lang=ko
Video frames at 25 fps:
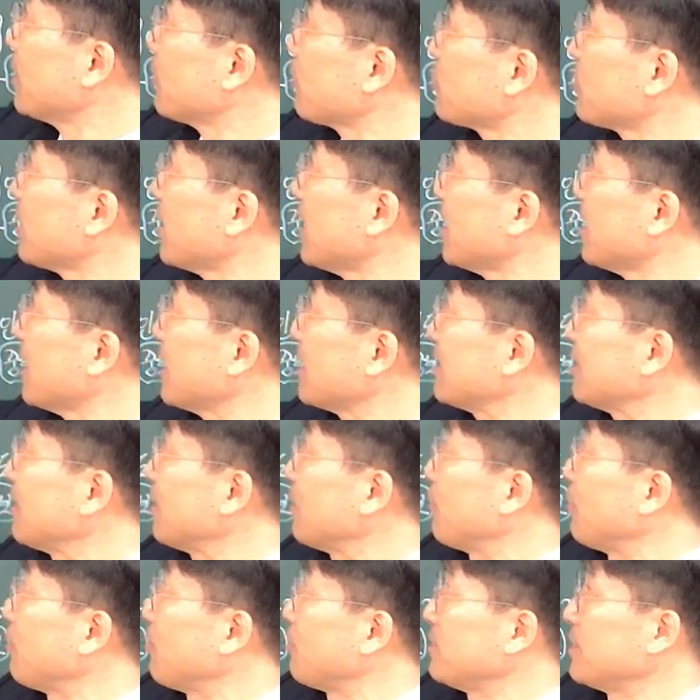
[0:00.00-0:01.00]
또
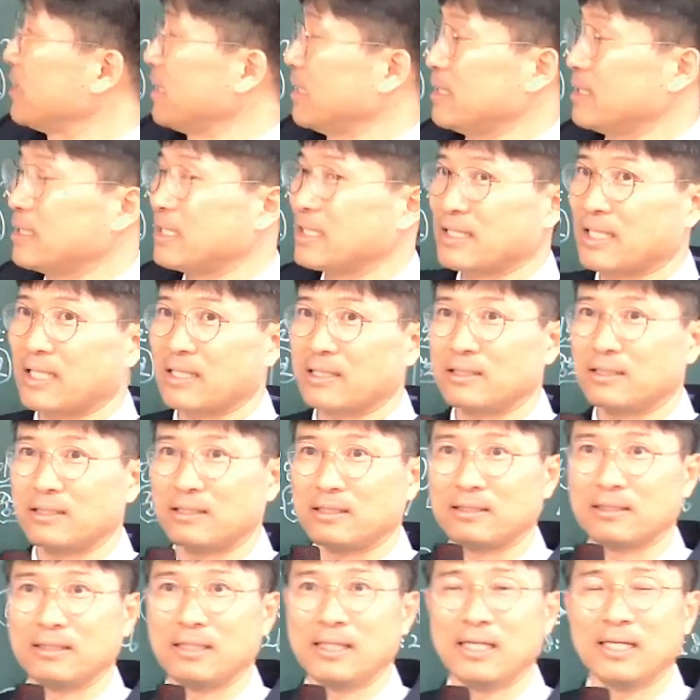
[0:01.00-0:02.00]
살아가잖아요 이제 이
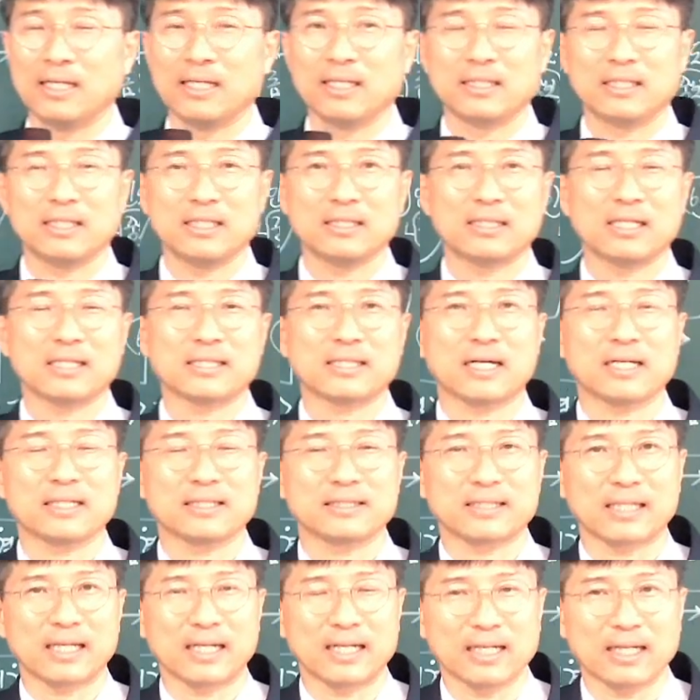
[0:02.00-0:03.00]
세상을 이 세상을
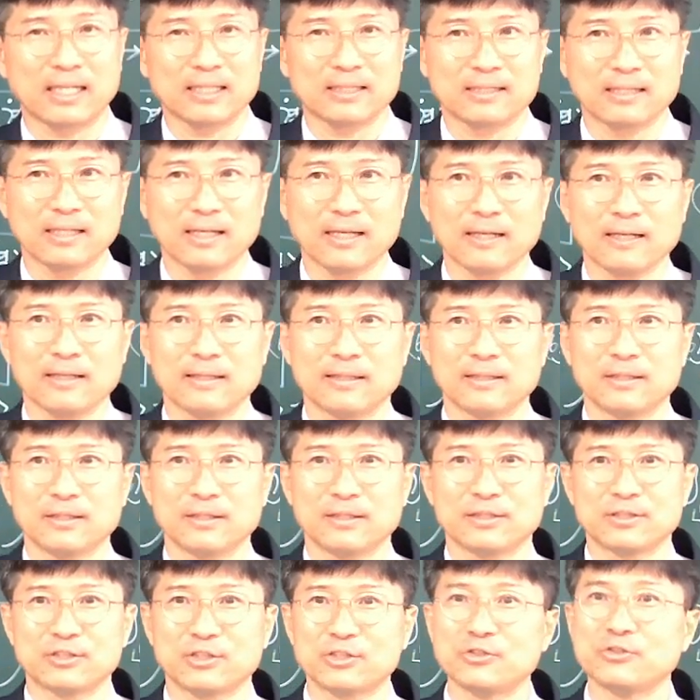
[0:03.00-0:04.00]
살아갈 때
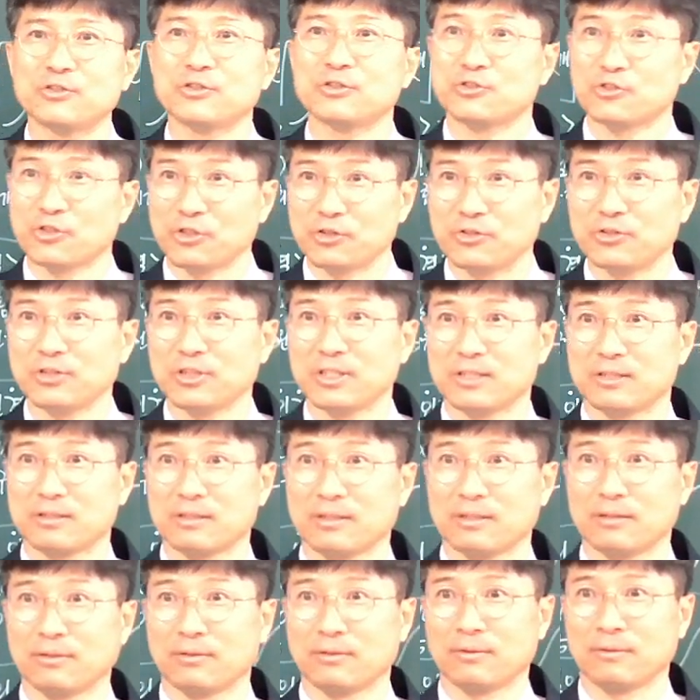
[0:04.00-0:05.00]
짓는 죄들이
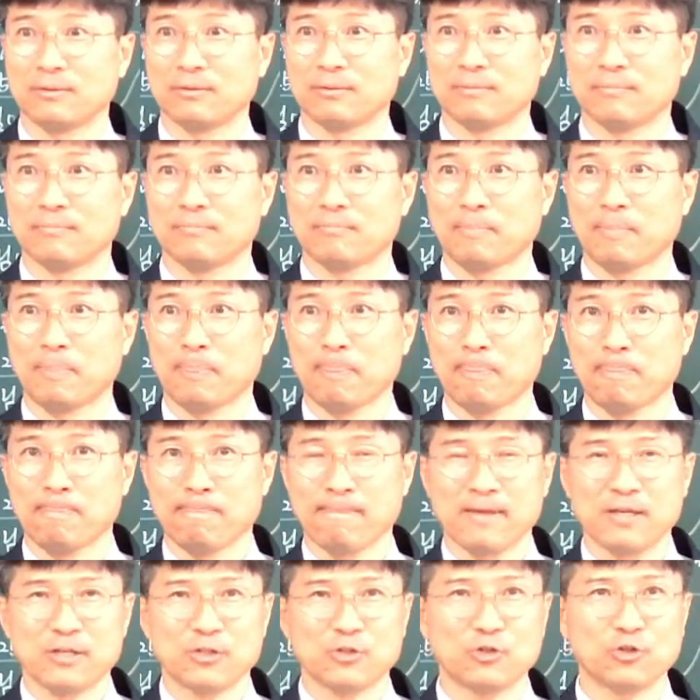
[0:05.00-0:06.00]
있어요
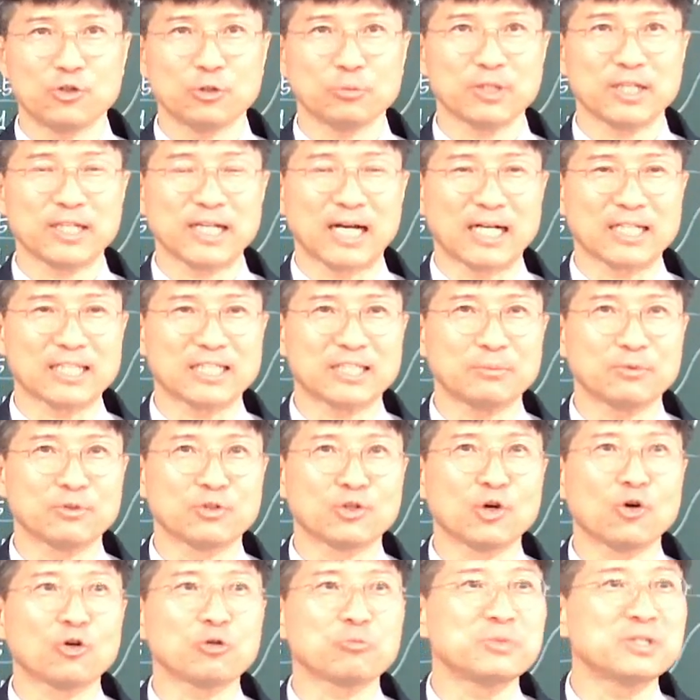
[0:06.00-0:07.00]
여러분의 양심은
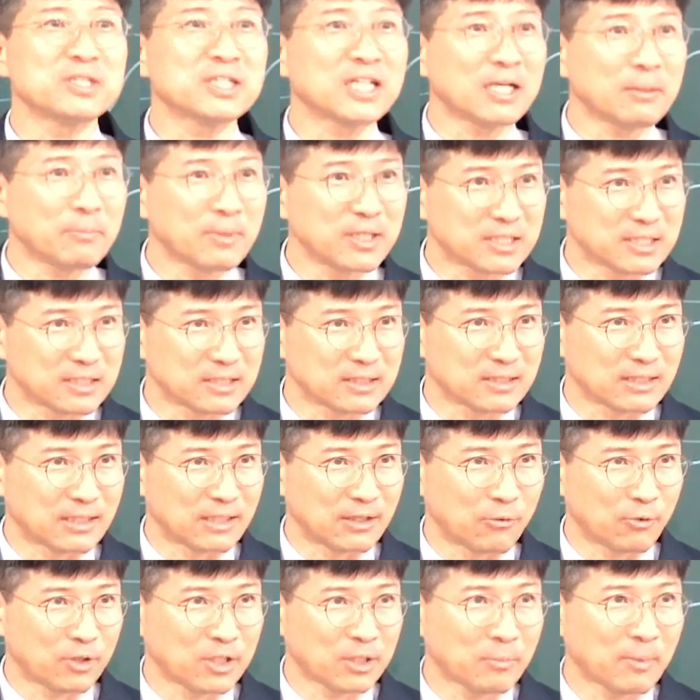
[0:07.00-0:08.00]
더욱 민감해진
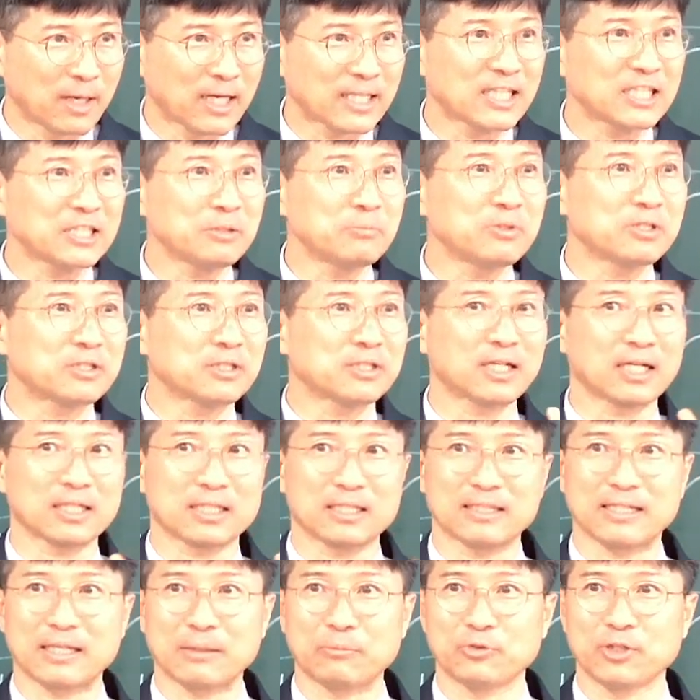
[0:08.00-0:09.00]
거예요 왜냐하면 하나님이
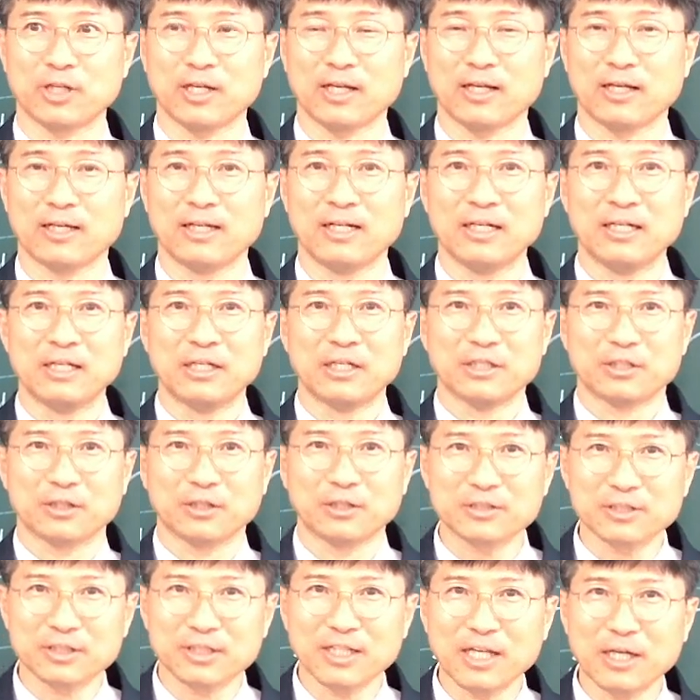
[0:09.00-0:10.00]
들어갔기 때문에 그
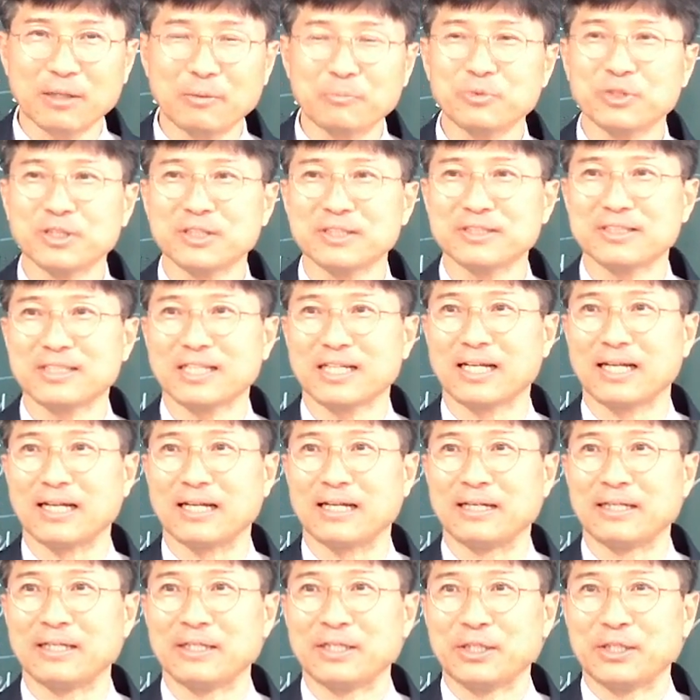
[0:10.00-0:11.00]
전에 없는
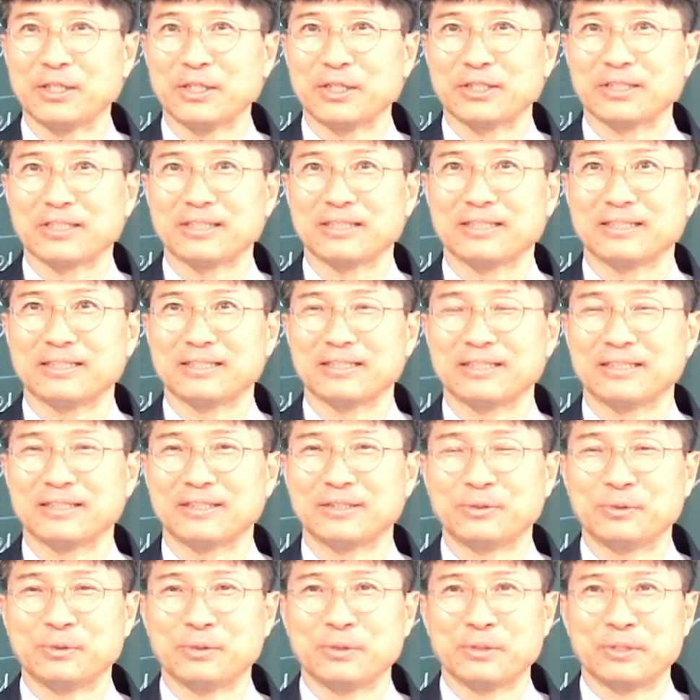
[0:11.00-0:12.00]
이제 그
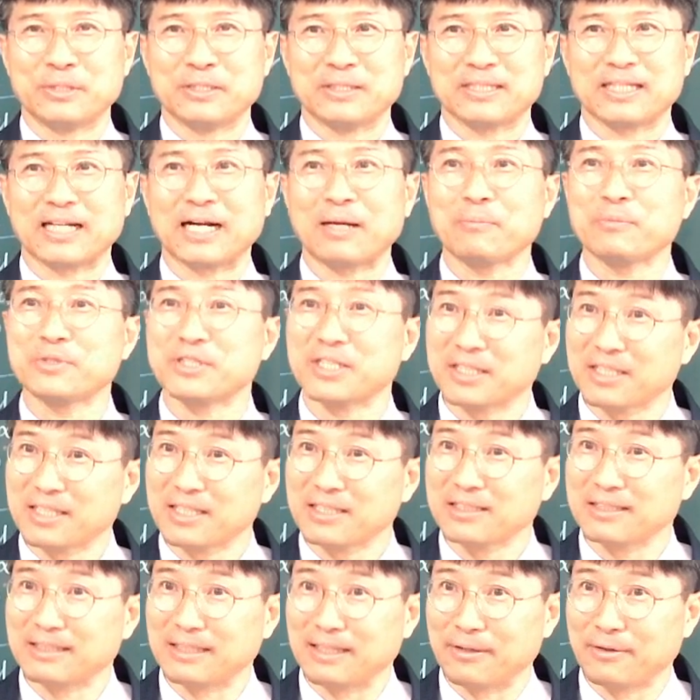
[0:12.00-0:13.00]
사람이 생긴
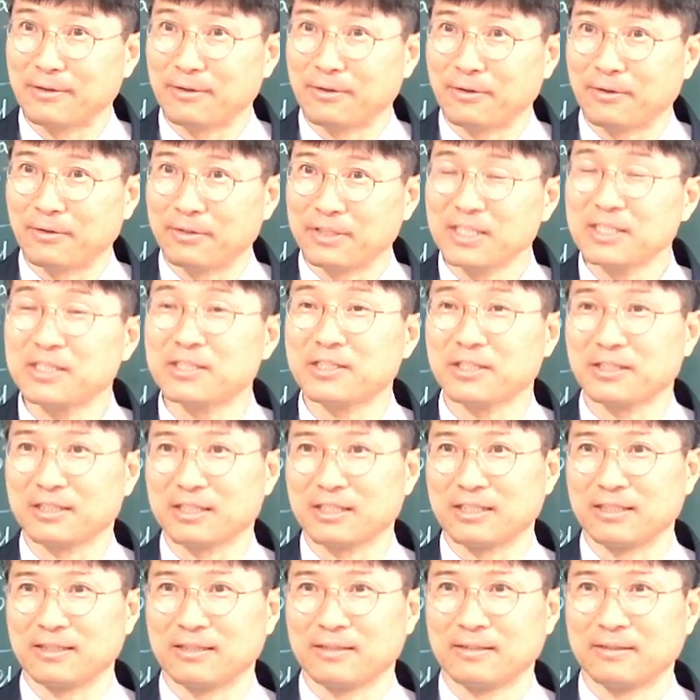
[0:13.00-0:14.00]
거예요.
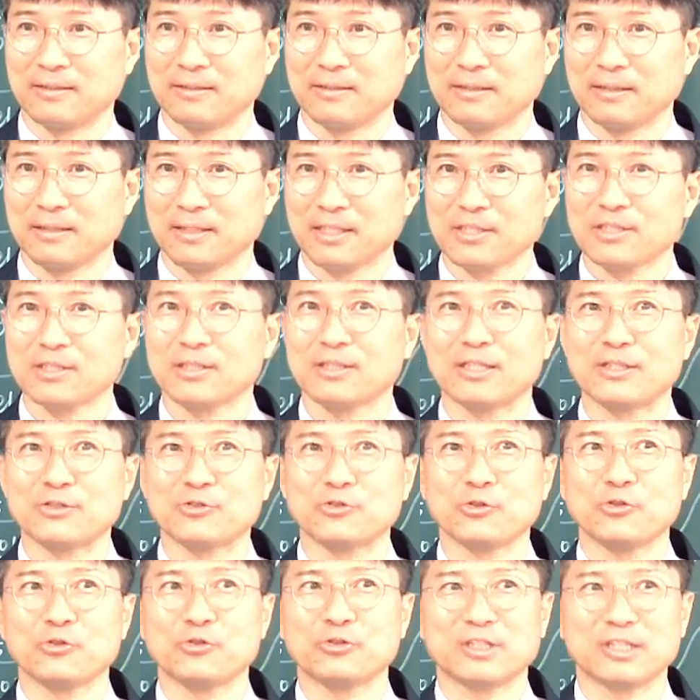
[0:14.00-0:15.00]
인격이. 그래서
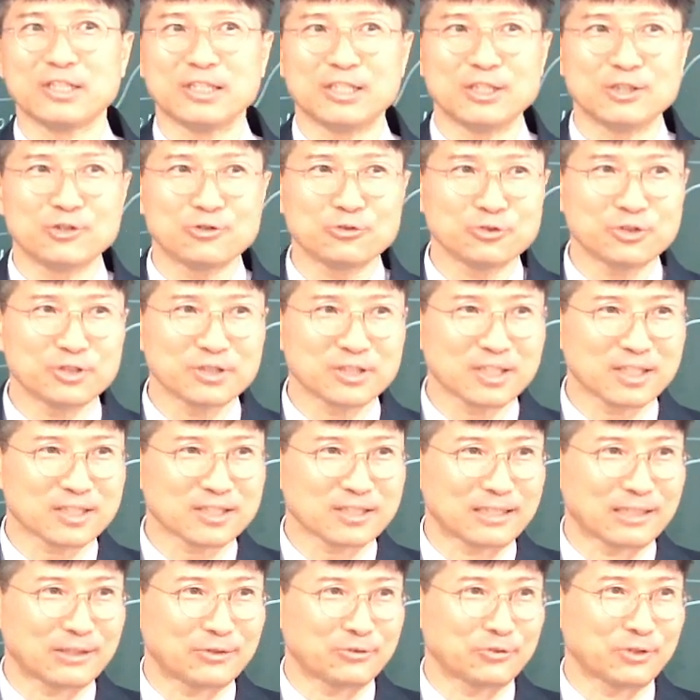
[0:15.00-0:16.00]
그리스도인들은 이중
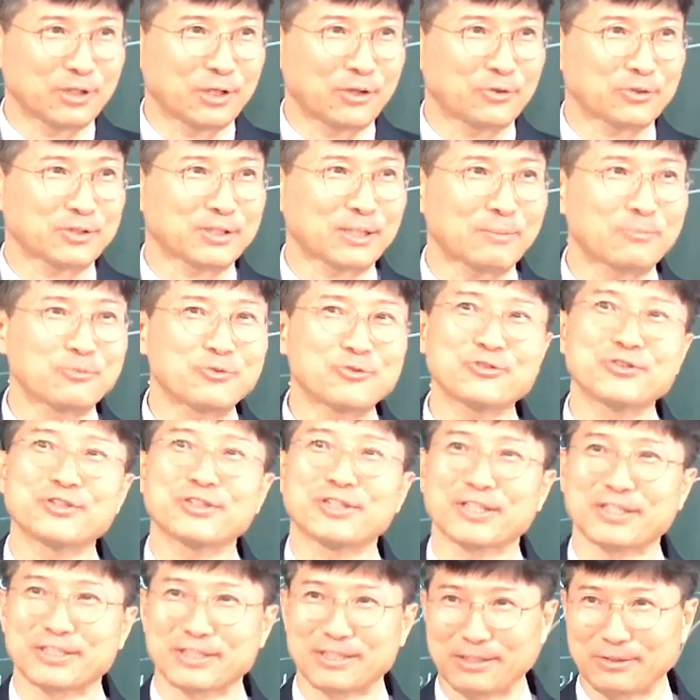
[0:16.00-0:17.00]
인격자라고도 하고 삼중
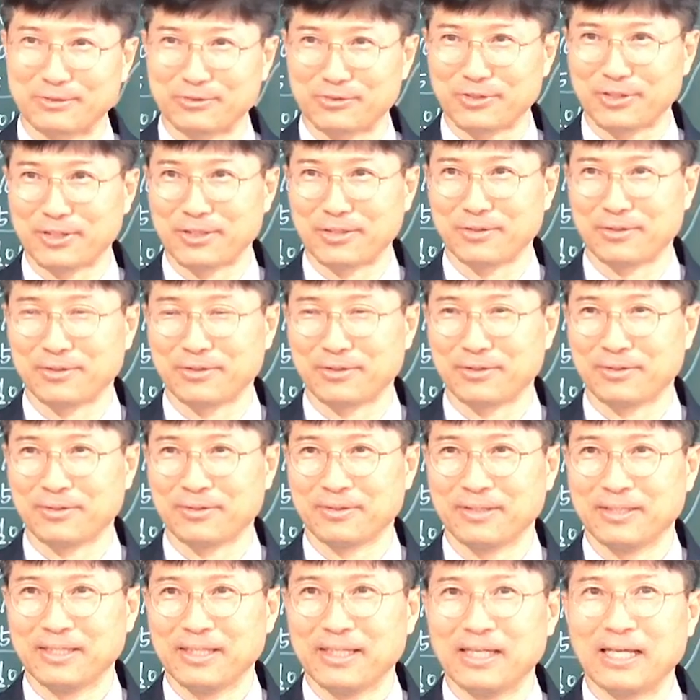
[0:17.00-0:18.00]
인격자라고도 해요.
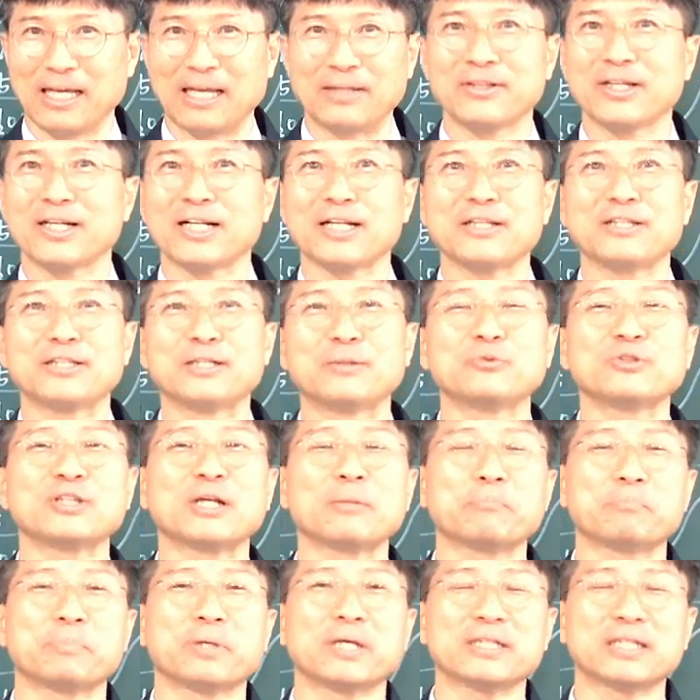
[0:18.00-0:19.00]
옛날에는 너무나
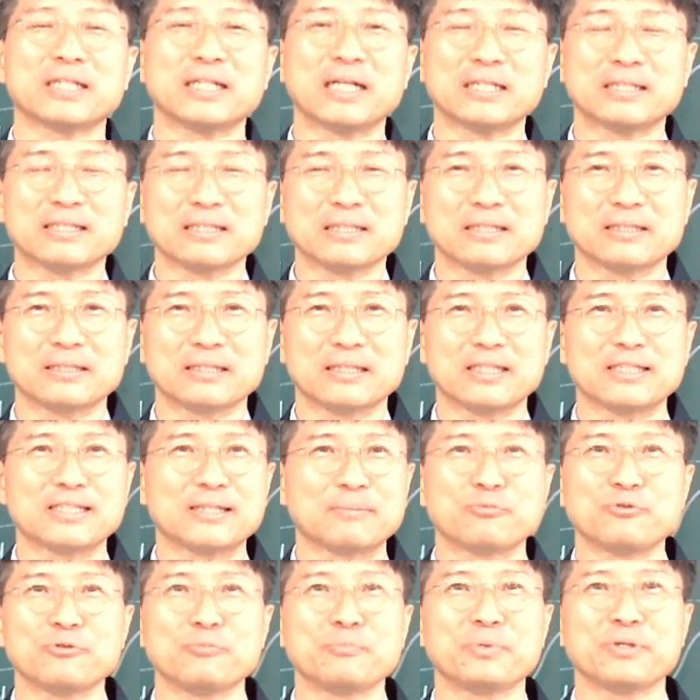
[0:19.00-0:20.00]
편안했던 것들이 이제
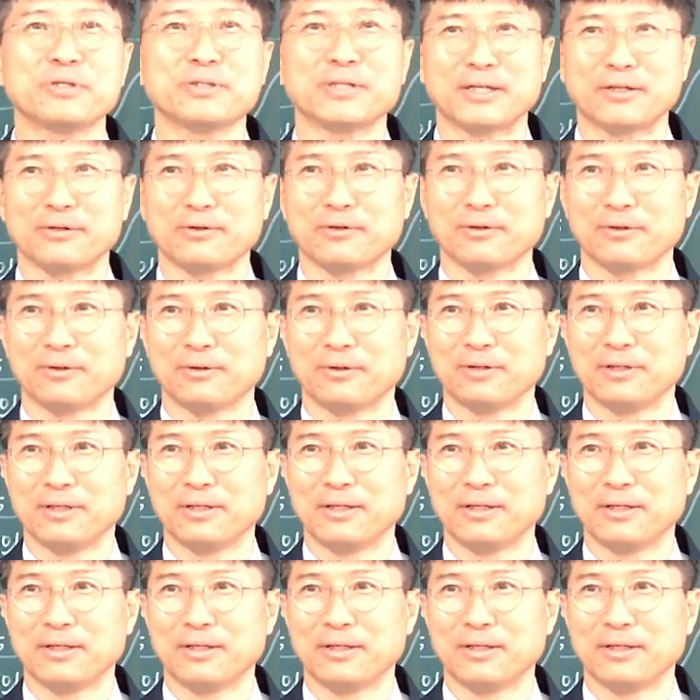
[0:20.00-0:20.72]
불편해요.